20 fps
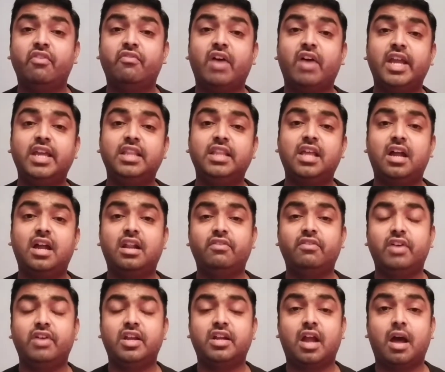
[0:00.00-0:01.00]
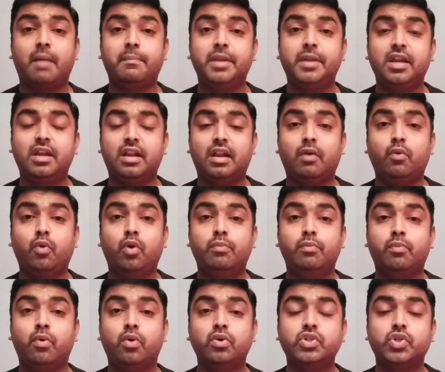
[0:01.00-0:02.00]
வயதானவர் அப்படின்ற ஒரு
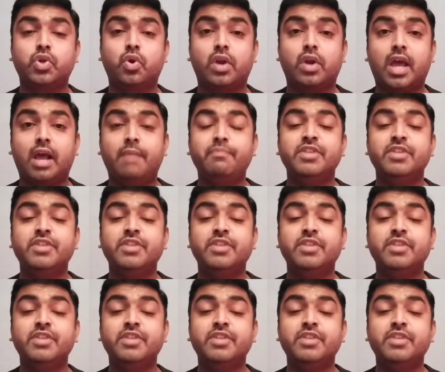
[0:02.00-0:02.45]
போஸ்டோட